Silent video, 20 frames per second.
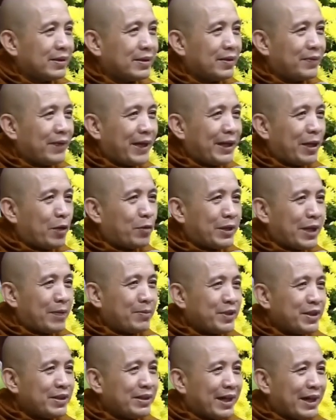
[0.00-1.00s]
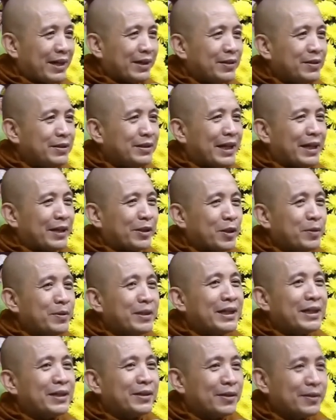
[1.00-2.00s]
không phải đầu năm xuất hành hướng này tốt hướng
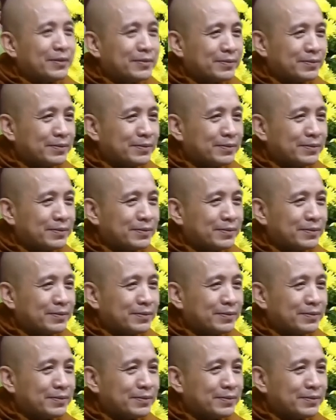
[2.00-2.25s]
kia tốt